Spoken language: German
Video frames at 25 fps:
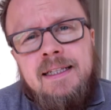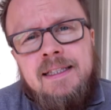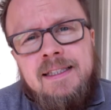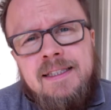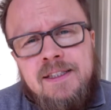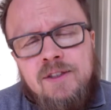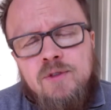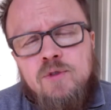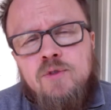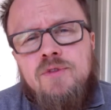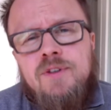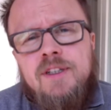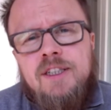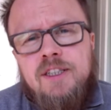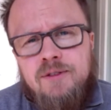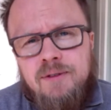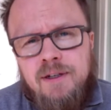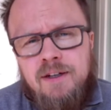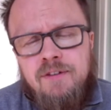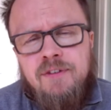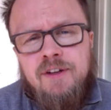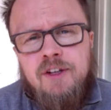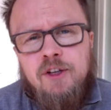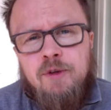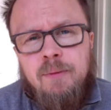so viel
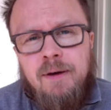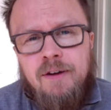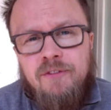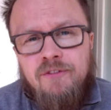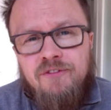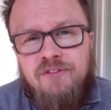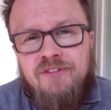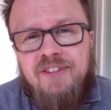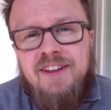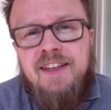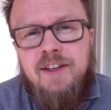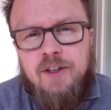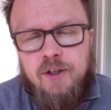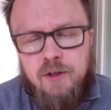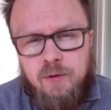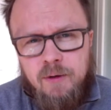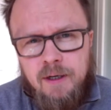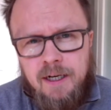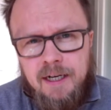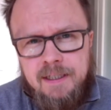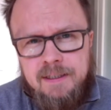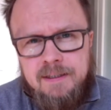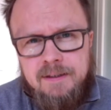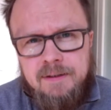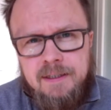Traffic über
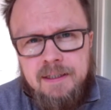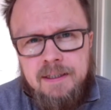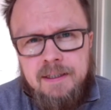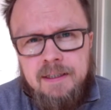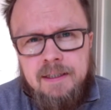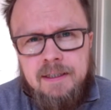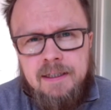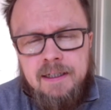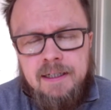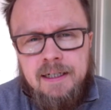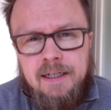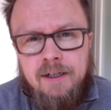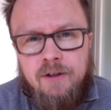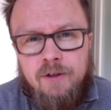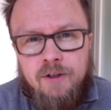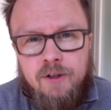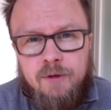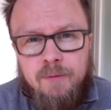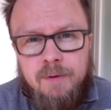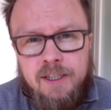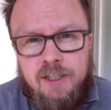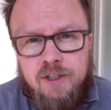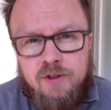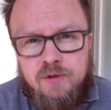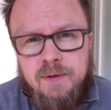Video hat äh, und
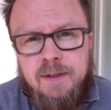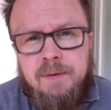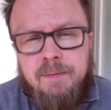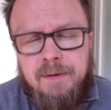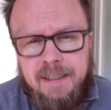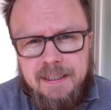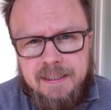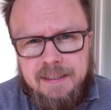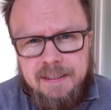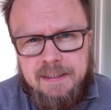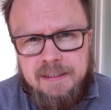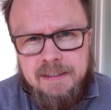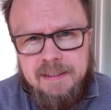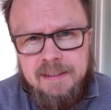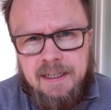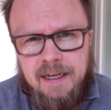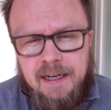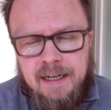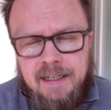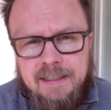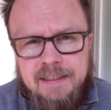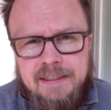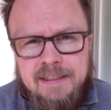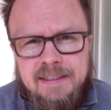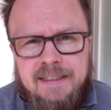über Streaming-Dienste
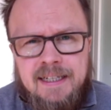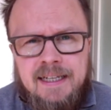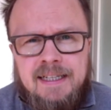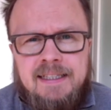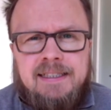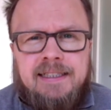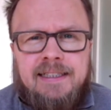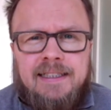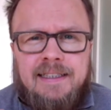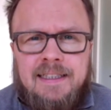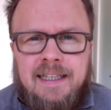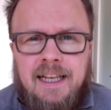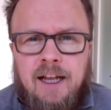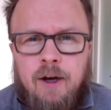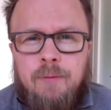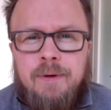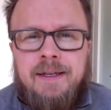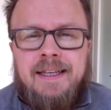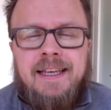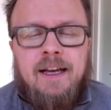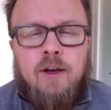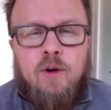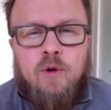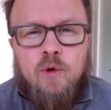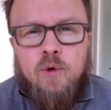hat, ist das, glaube ich,
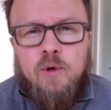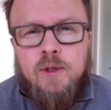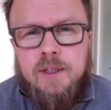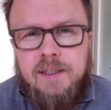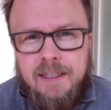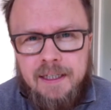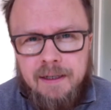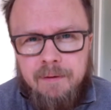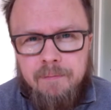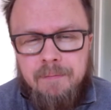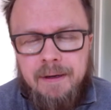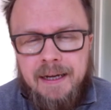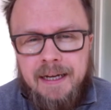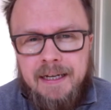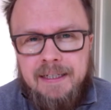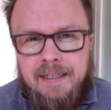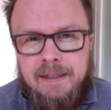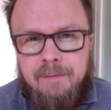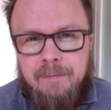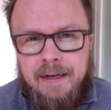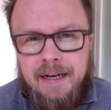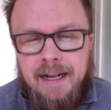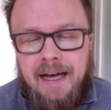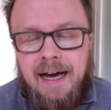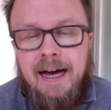der größte Impact,
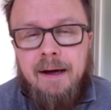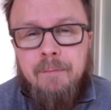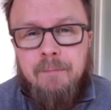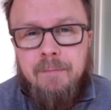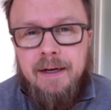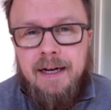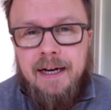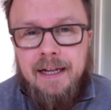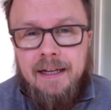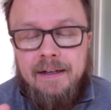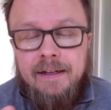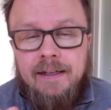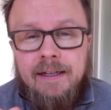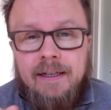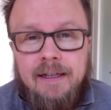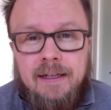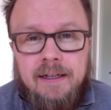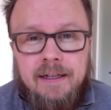den man haben kann,